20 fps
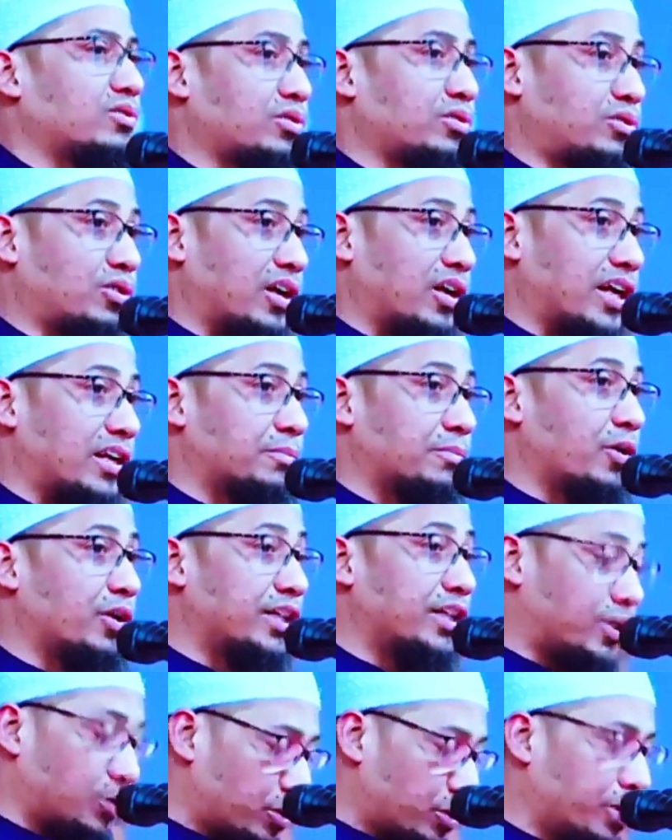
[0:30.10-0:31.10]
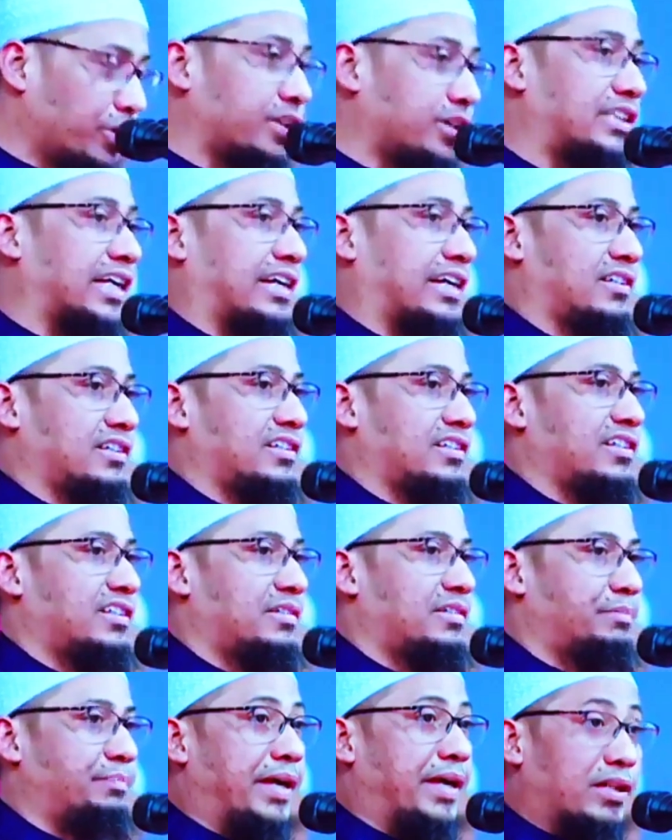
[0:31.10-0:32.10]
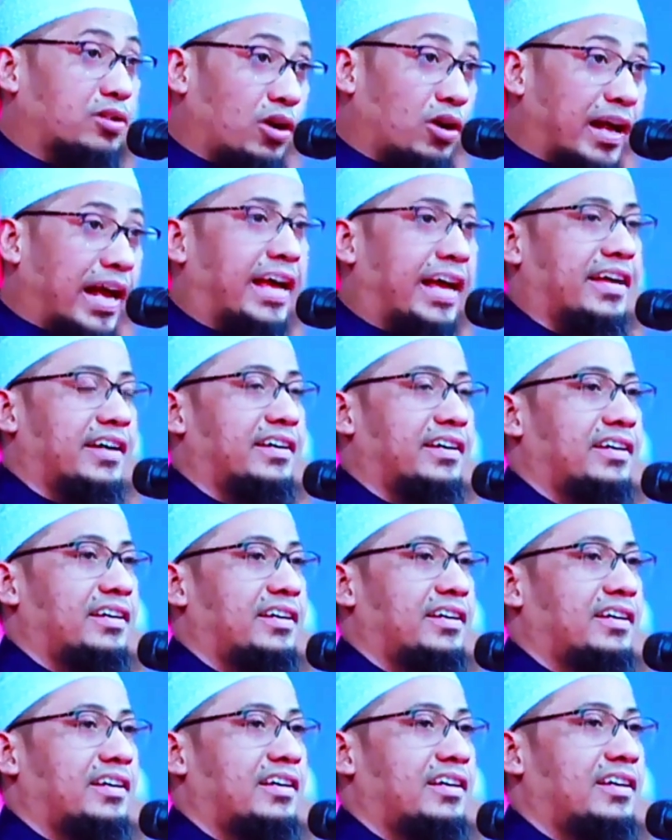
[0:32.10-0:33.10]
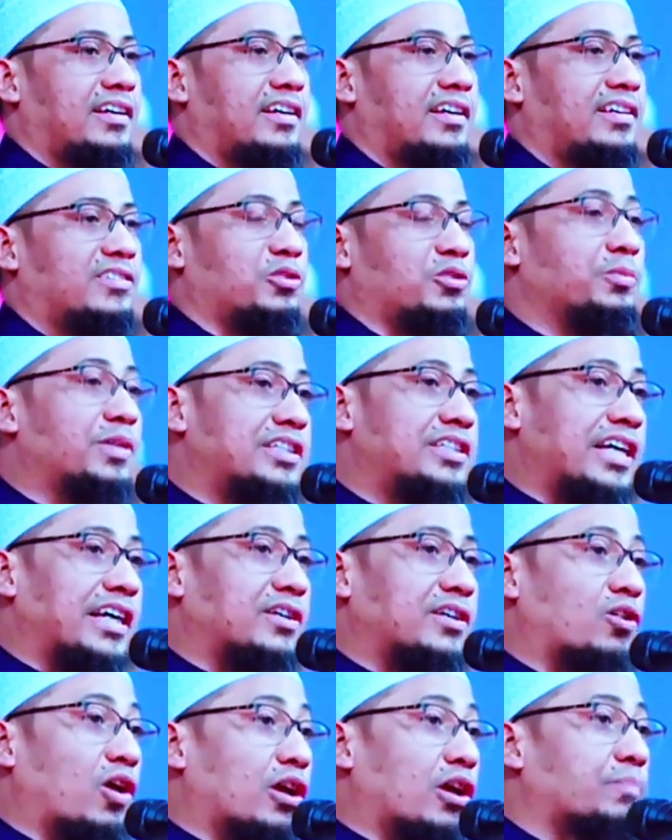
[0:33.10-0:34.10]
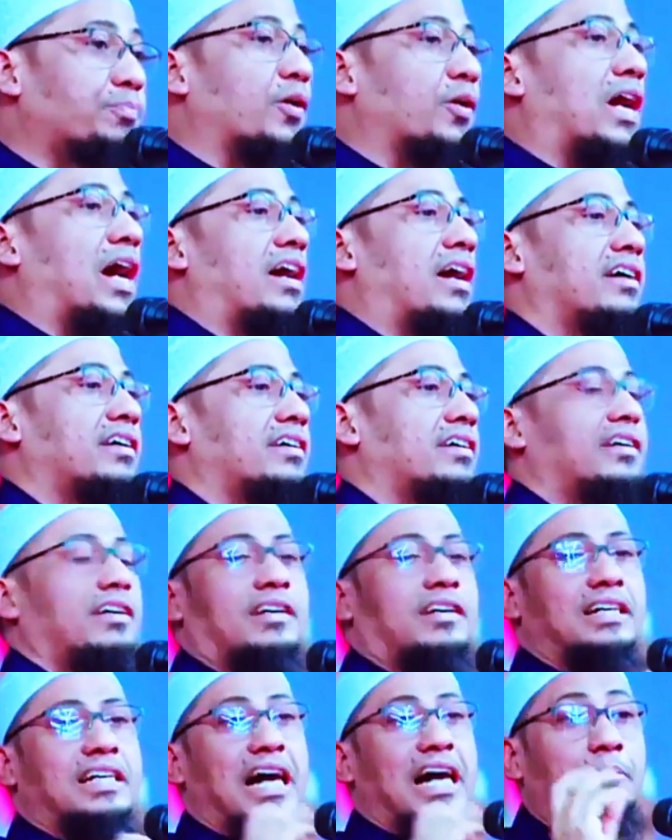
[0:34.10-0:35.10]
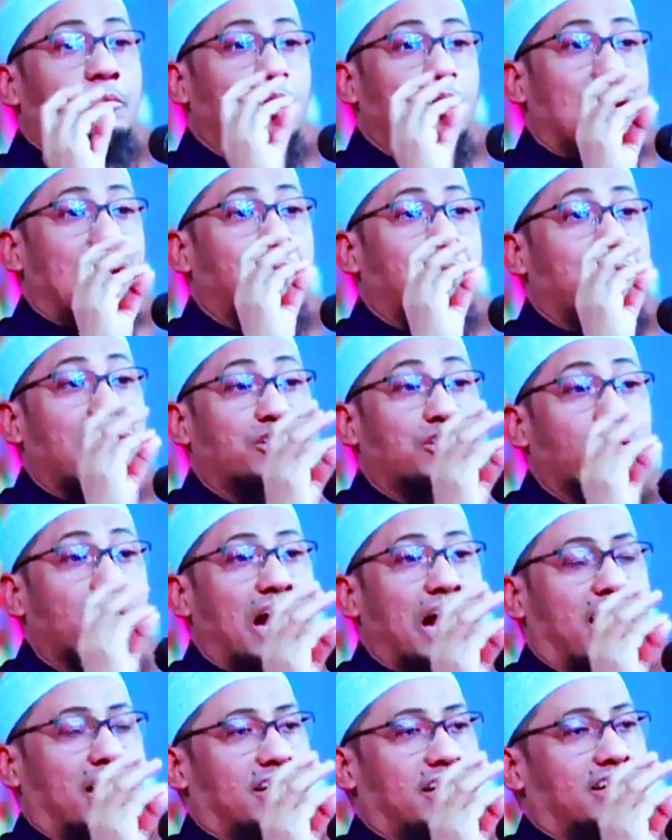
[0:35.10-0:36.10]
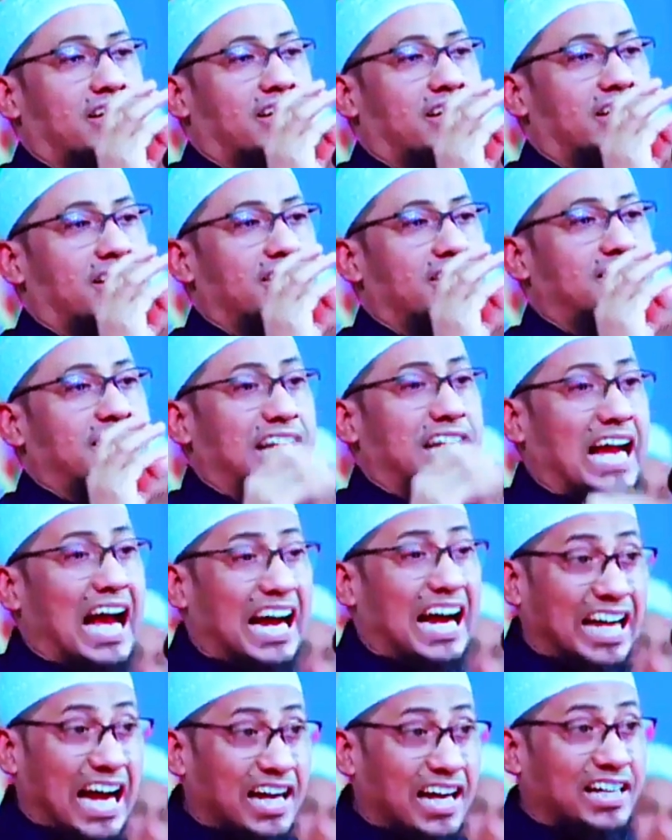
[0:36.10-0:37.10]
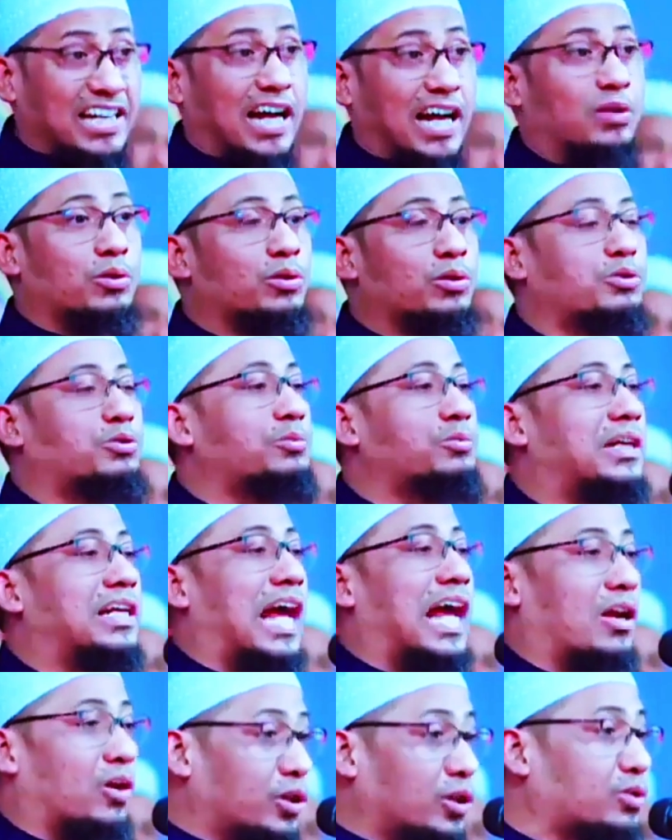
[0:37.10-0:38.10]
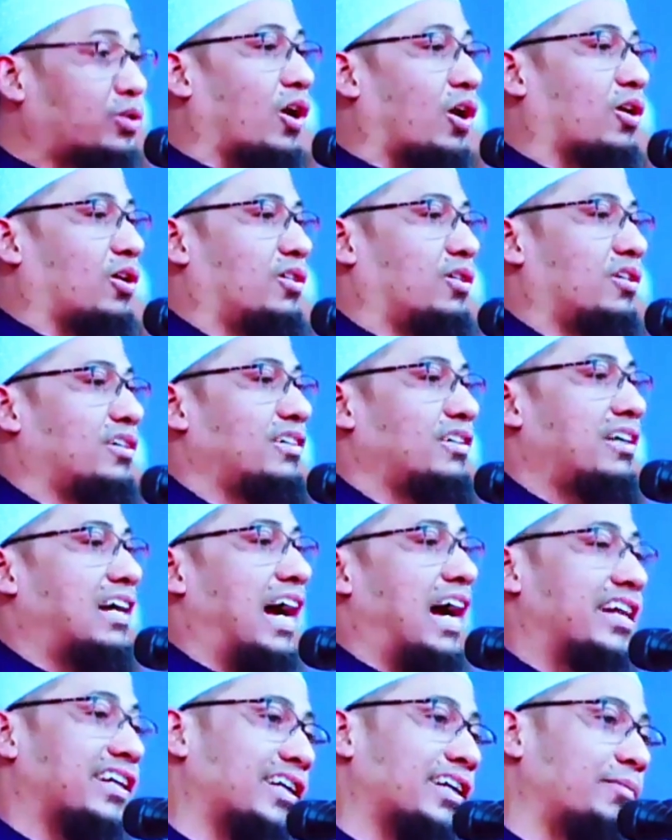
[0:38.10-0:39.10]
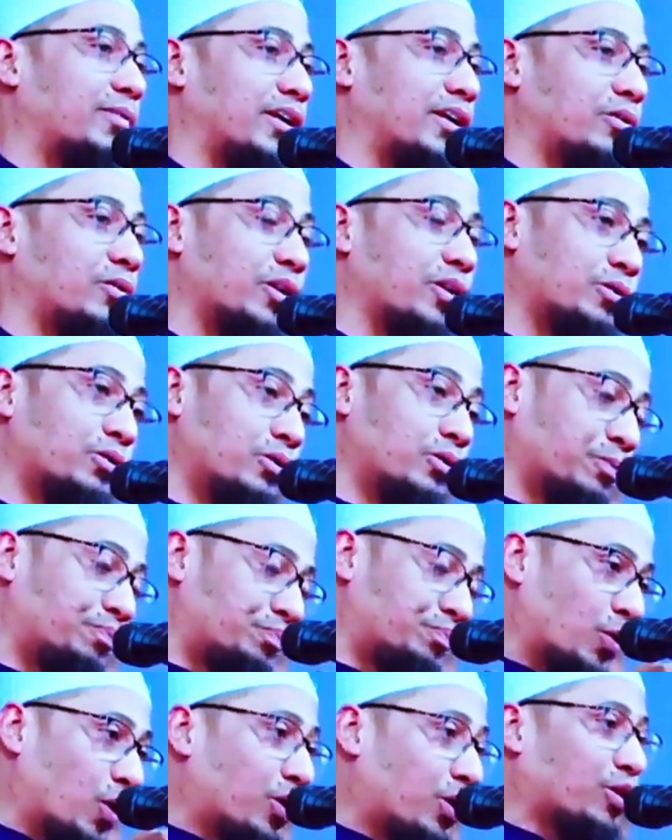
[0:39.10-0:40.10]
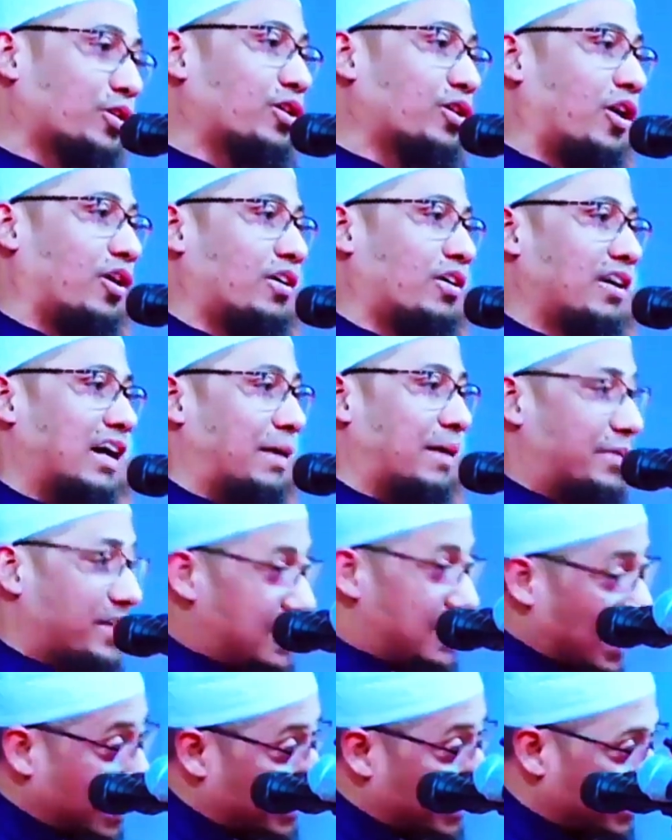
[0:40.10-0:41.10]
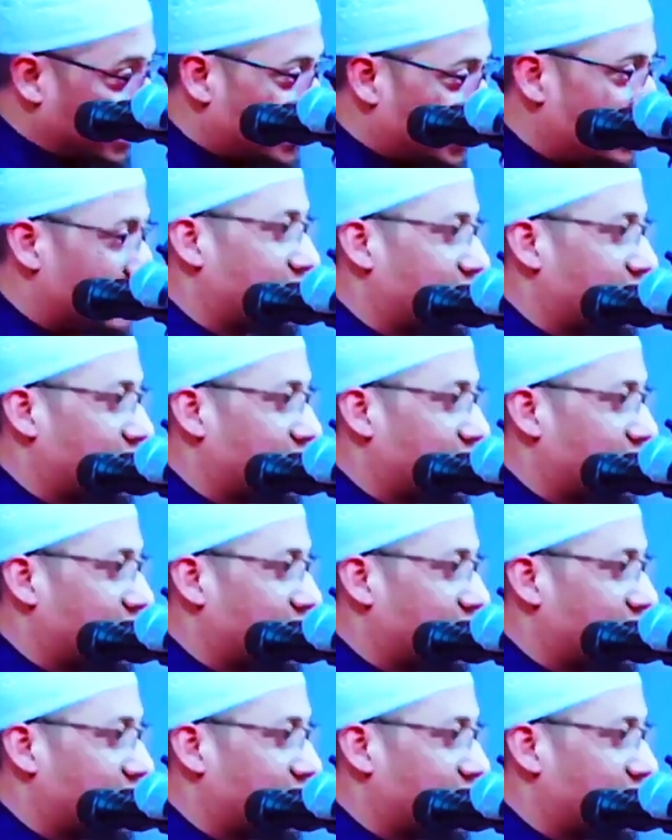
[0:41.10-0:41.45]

অন্তরের মণিকুঠুরিতে ভেতরে তুমি যে কল্পনা কামনা বাসনা যেই আকাঙ্ক্ষাগুলো তুমি লালন করো আল্লাহ বলেন ওইগুলো পূর্ণ আমি জানি